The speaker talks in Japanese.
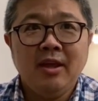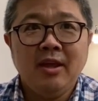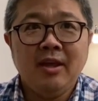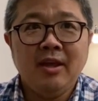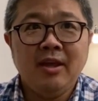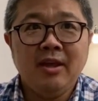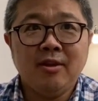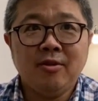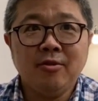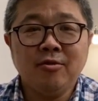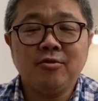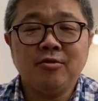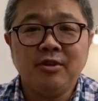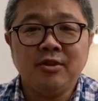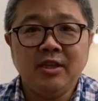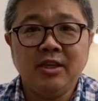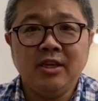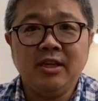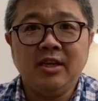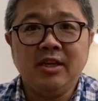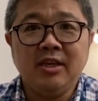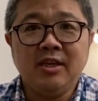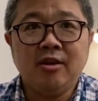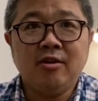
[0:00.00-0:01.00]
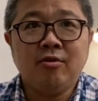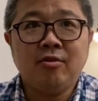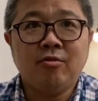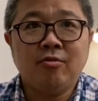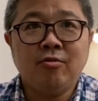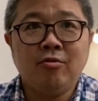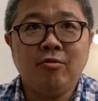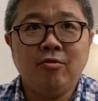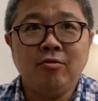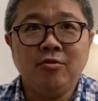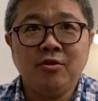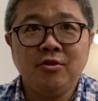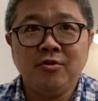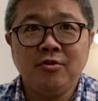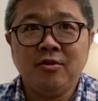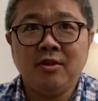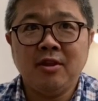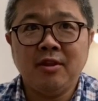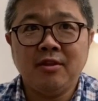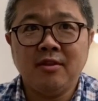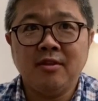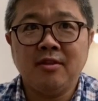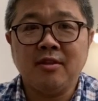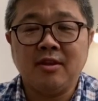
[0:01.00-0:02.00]
えー、特に購入
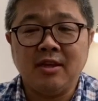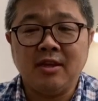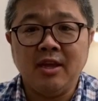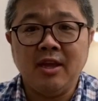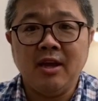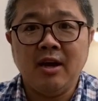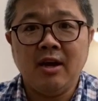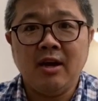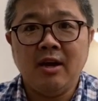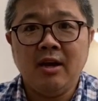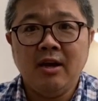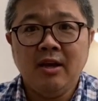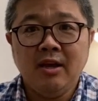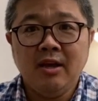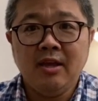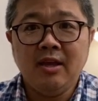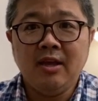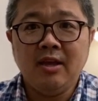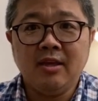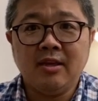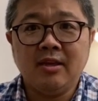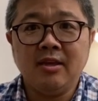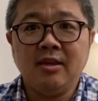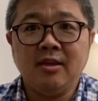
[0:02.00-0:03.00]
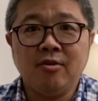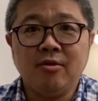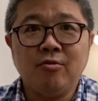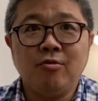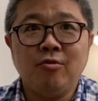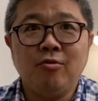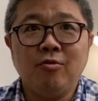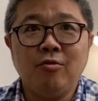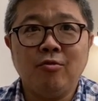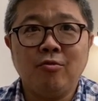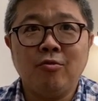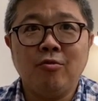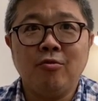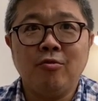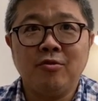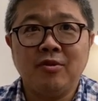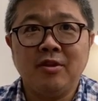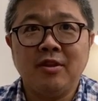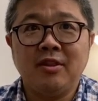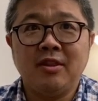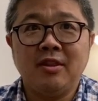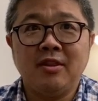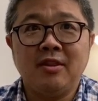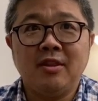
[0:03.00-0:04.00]
手続きや、えー、銀行口
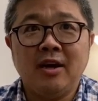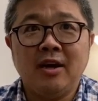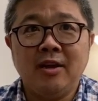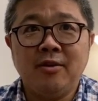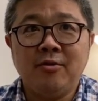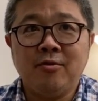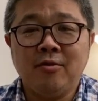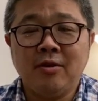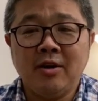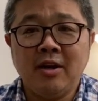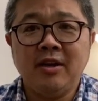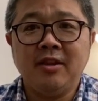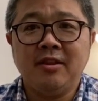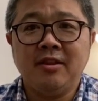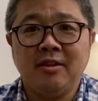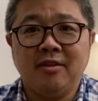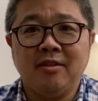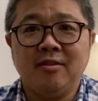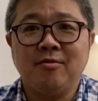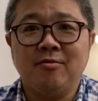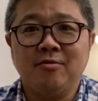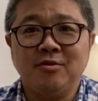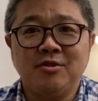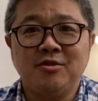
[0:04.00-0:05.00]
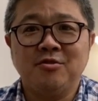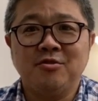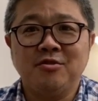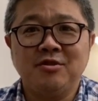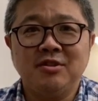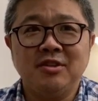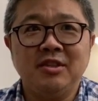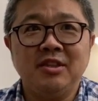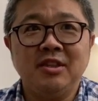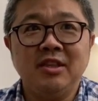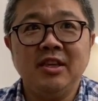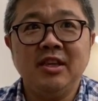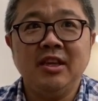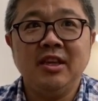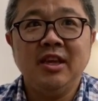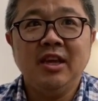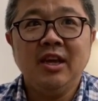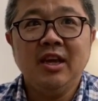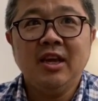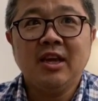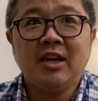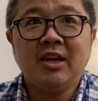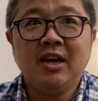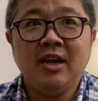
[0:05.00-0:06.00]
座あの解説を中心に
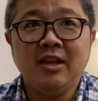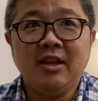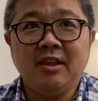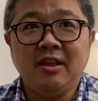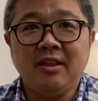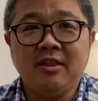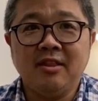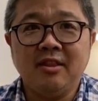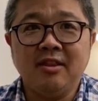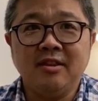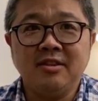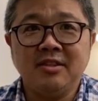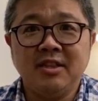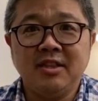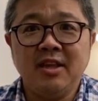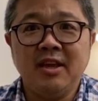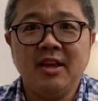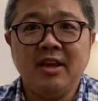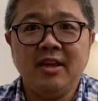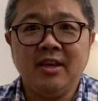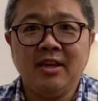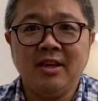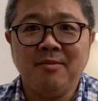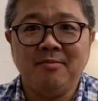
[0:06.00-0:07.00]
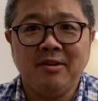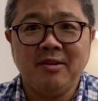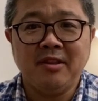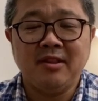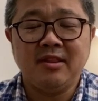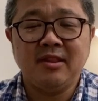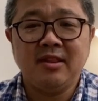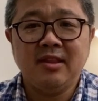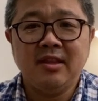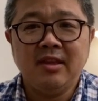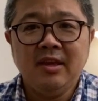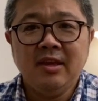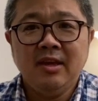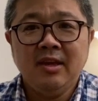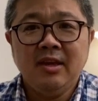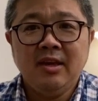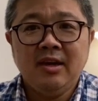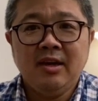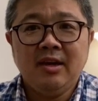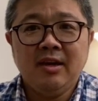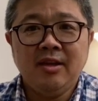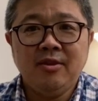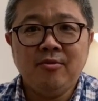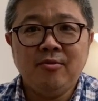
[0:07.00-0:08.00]
解説していきます。
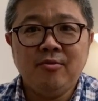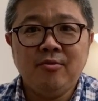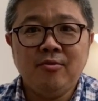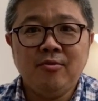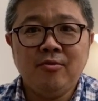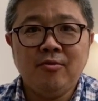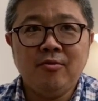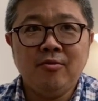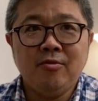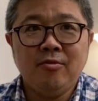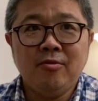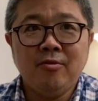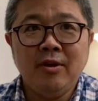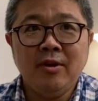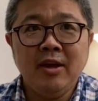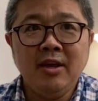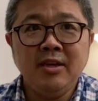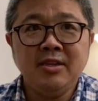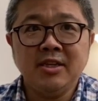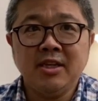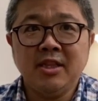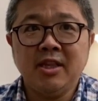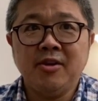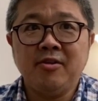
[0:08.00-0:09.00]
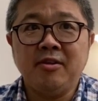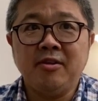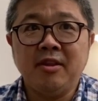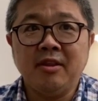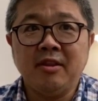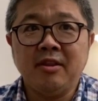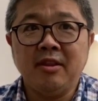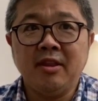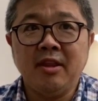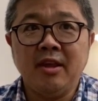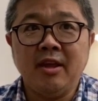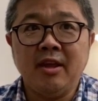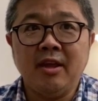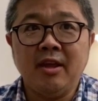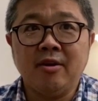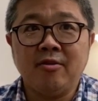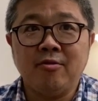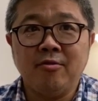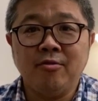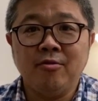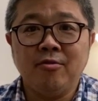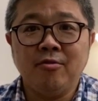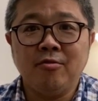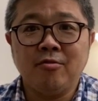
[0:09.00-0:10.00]
あの、弊社ではですね、
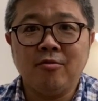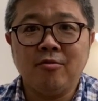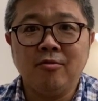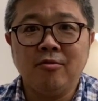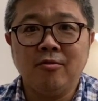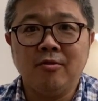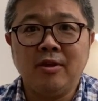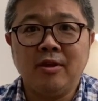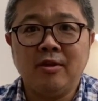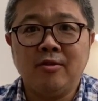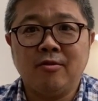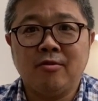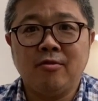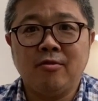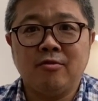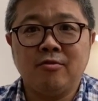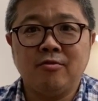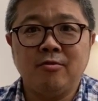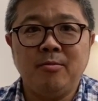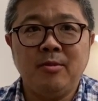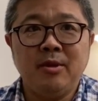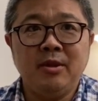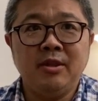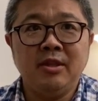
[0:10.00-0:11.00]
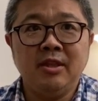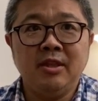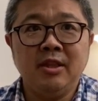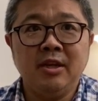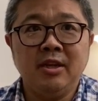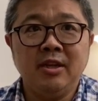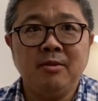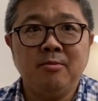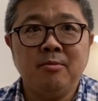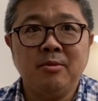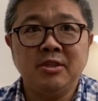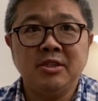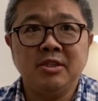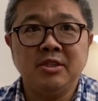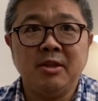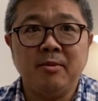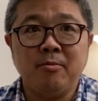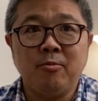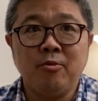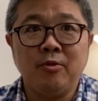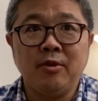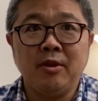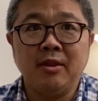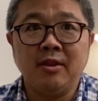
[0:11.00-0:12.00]
このコロナの局面になりまし
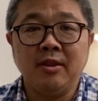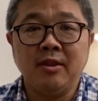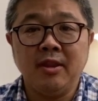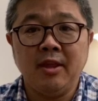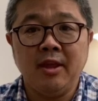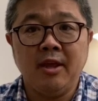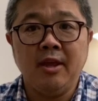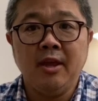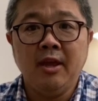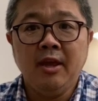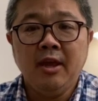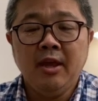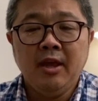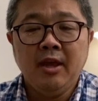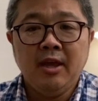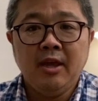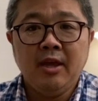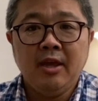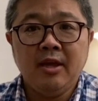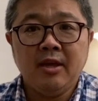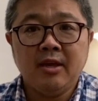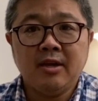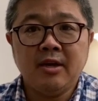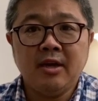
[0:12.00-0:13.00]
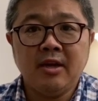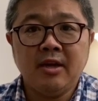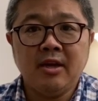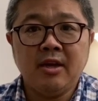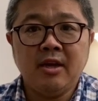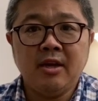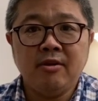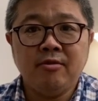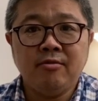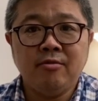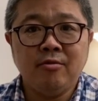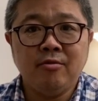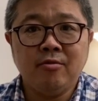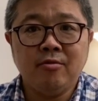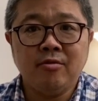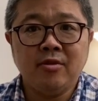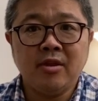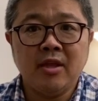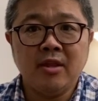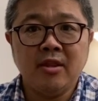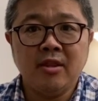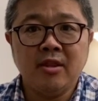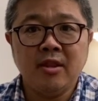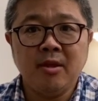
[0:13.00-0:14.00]
てもですね、え海外不動
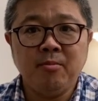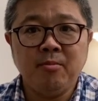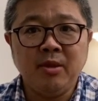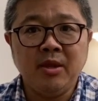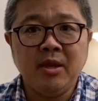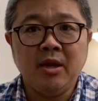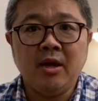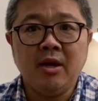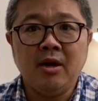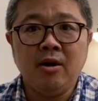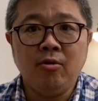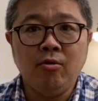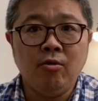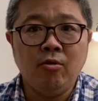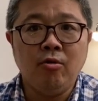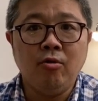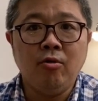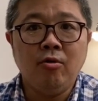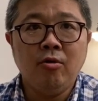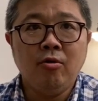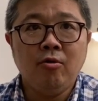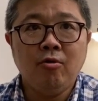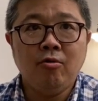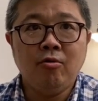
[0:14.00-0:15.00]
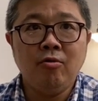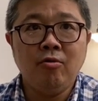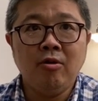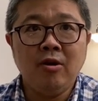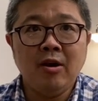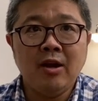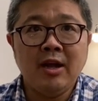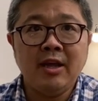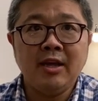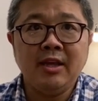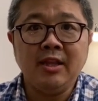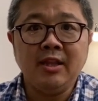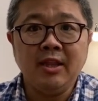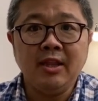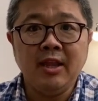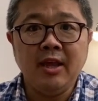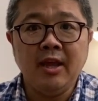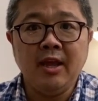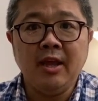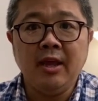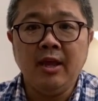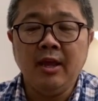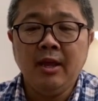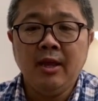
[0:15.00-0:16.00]
産セミナーをオンライン
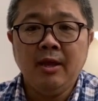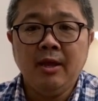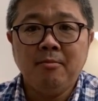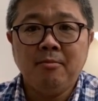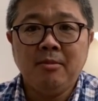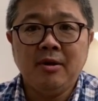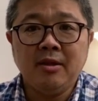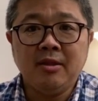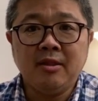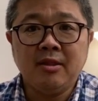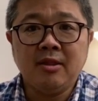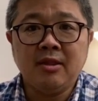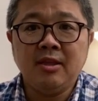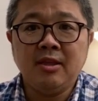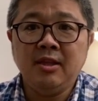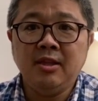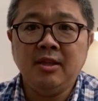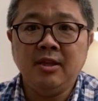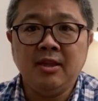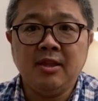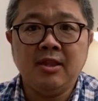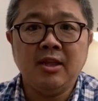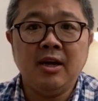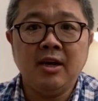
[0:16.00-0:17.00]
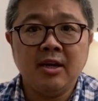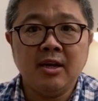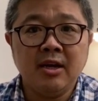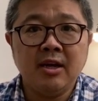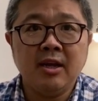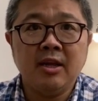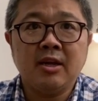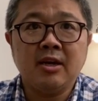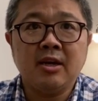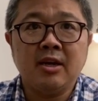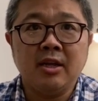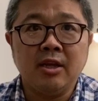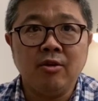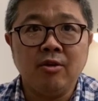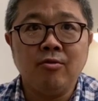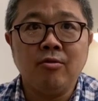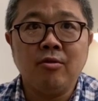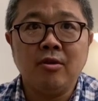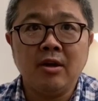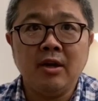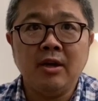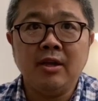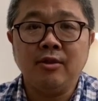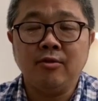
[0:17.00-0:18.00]
で、まあ、月に3回から
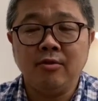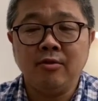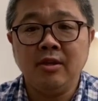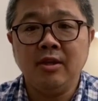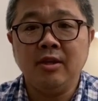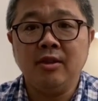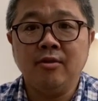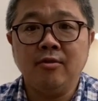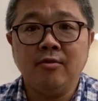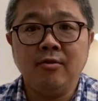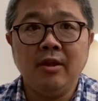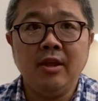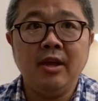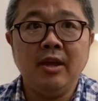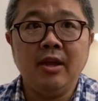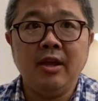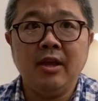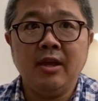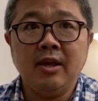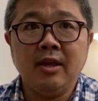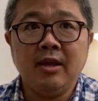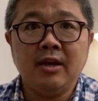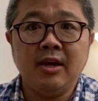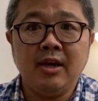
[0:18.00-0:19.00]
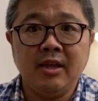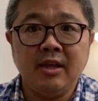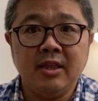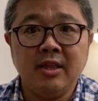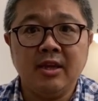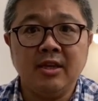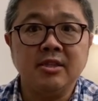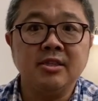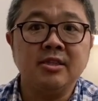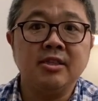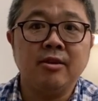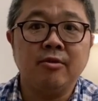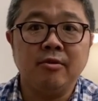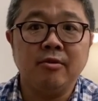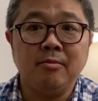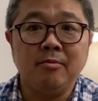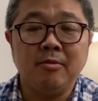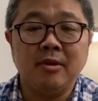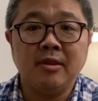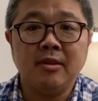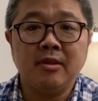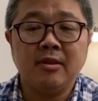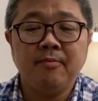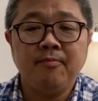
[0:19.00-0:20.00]
4回の頻度で開催しており
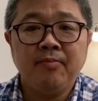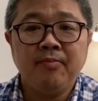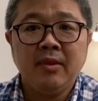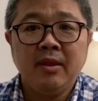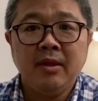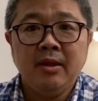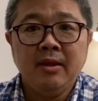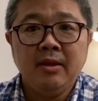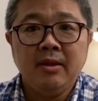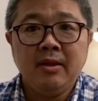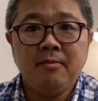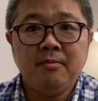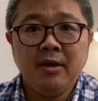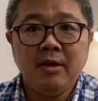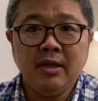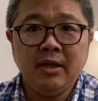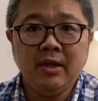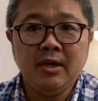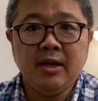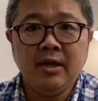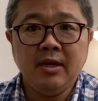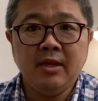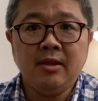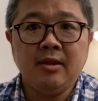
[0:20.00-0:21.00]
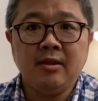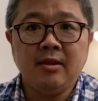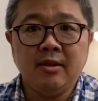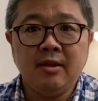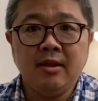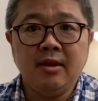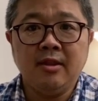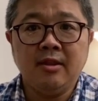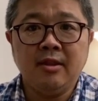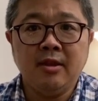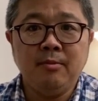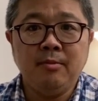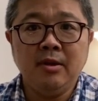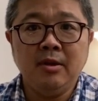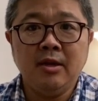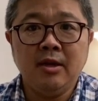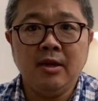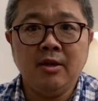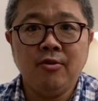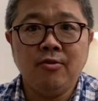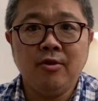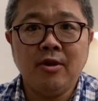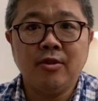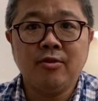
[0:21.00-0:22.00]
ます。で、毎回ですね、
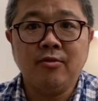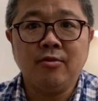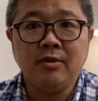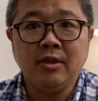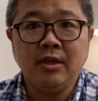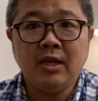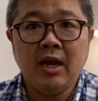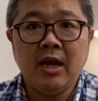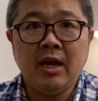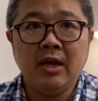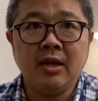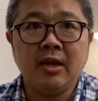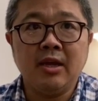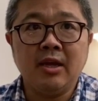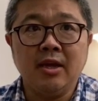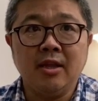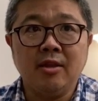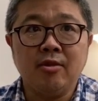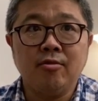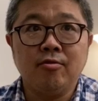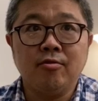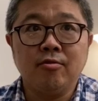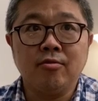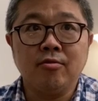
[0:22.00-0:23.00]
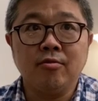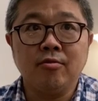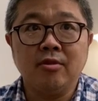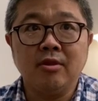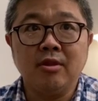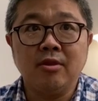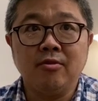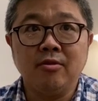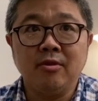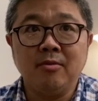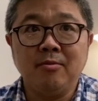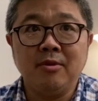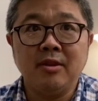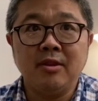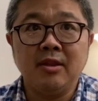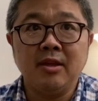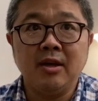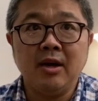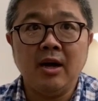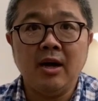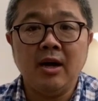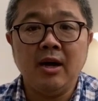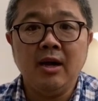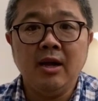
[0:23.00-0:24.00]
セミナーの後にアンケートを取っておりま
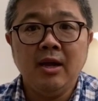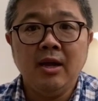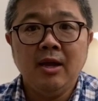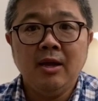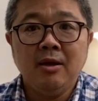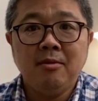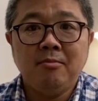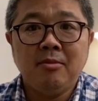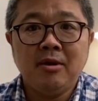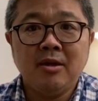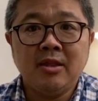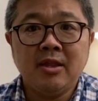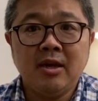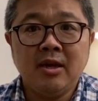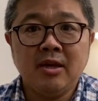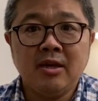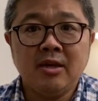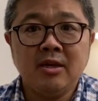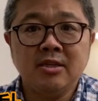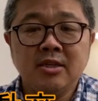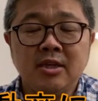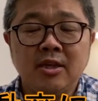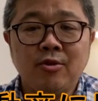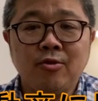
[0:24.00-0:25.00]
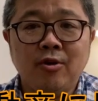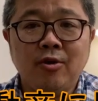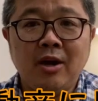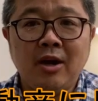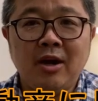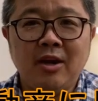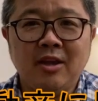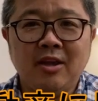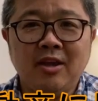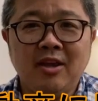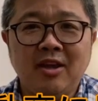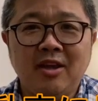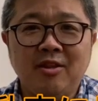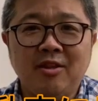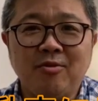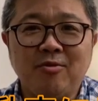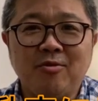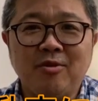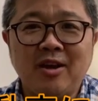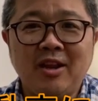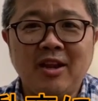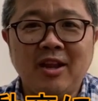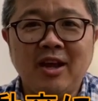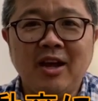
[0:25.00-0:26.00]
すが、まあ、参加者の
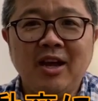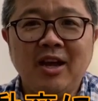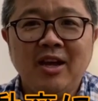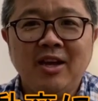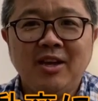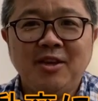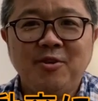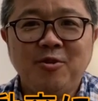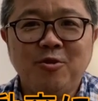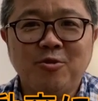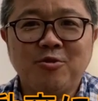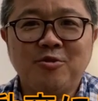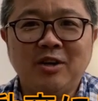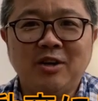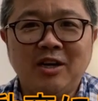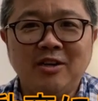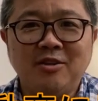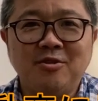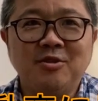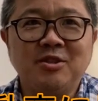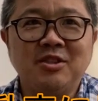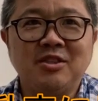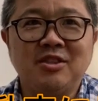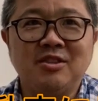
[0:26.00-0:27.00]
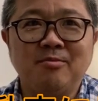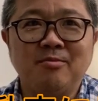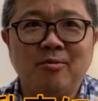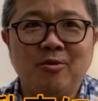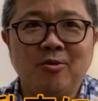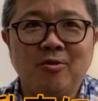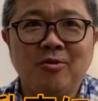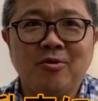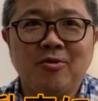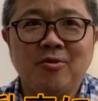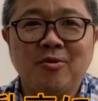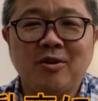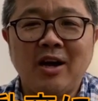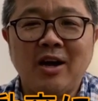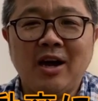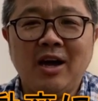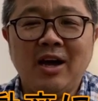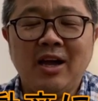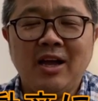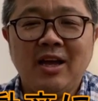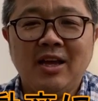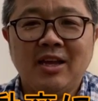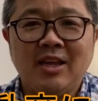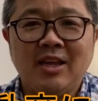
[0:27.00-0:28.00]
アンケートからよくある質問とか